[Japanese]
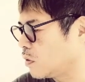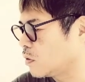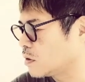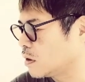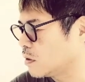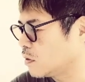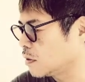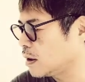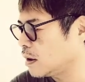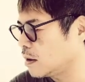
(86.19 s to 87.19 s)
評している
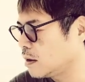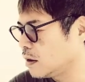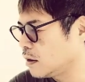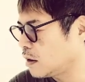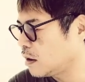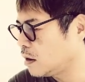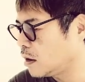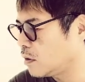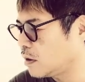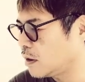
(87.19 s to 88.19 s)
のが
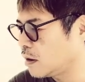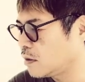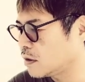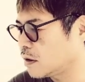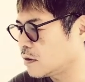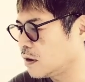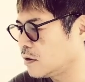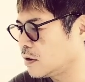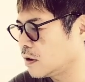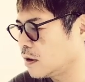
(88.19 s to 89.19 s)
キャリアのある俳優がたくさ
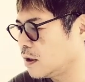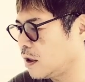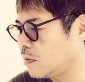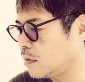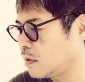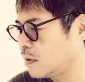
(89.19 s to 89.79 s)
んいる中で、